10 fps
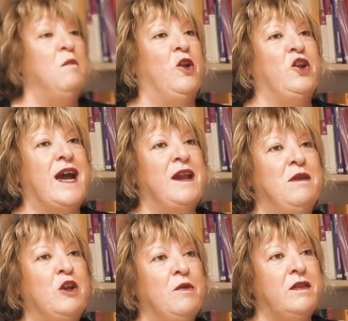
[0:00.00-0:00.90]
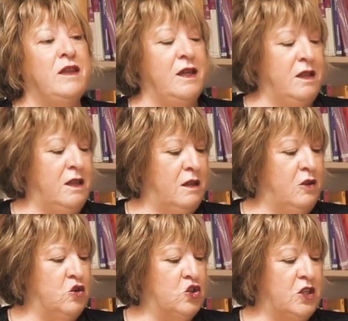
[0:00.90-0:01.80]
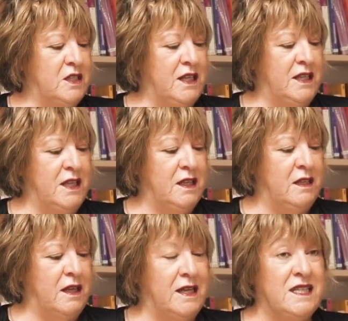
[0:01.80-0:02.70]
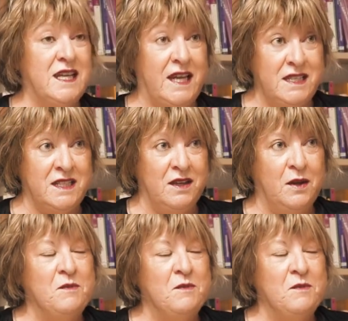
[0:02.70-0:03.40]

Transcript: pero ya en 1976